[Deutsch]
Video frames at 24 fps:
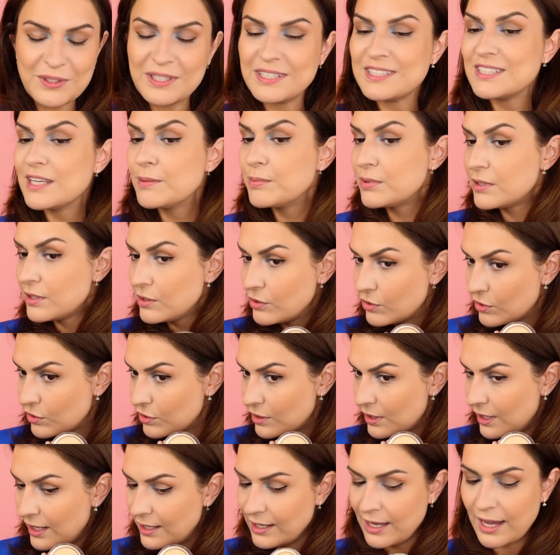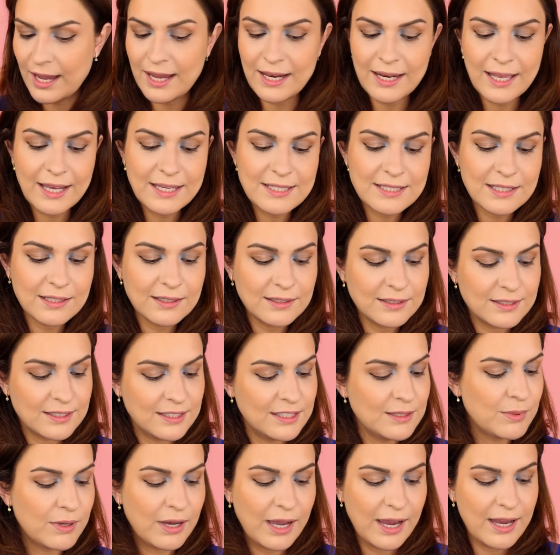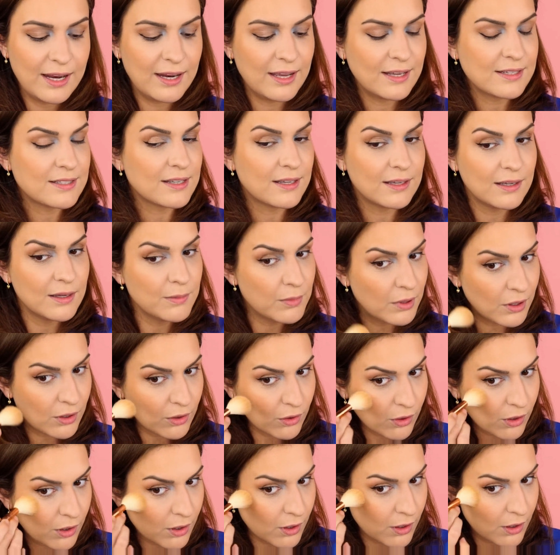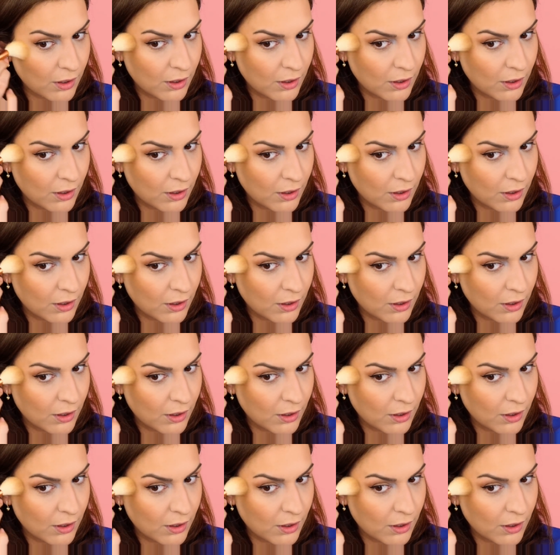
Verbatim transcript: So, jetzt habe ich hier noch einen kleinen Highlighter. Ich liebe Highlighter immer noch.